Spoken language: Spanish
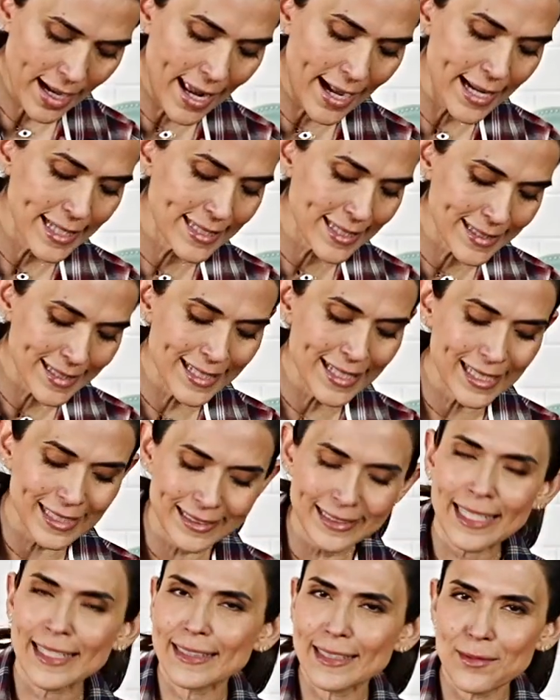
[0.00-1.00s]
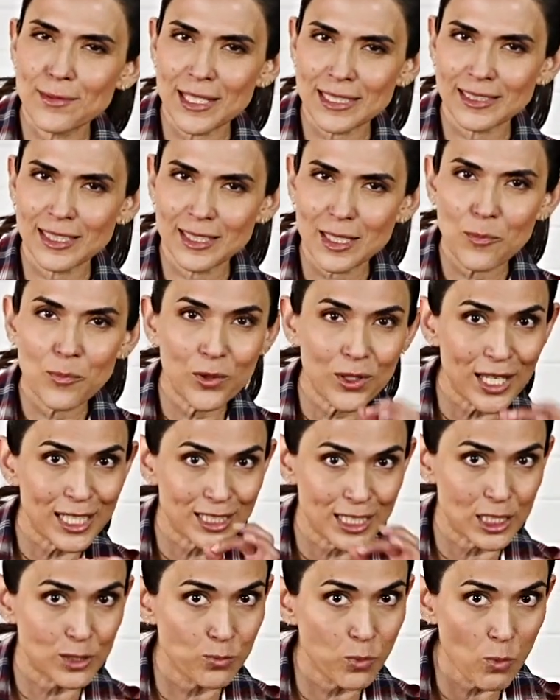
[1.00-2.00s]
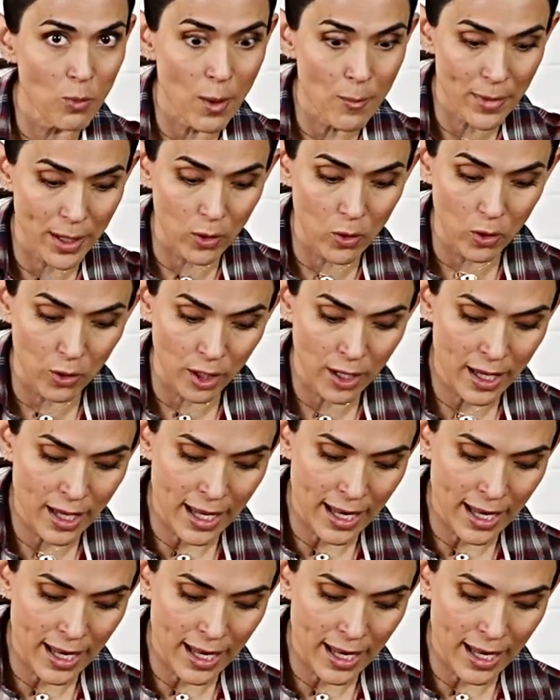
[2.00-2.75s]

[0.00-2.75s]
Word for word: La leche tiene que estar tibiecita porque se espuma mejor.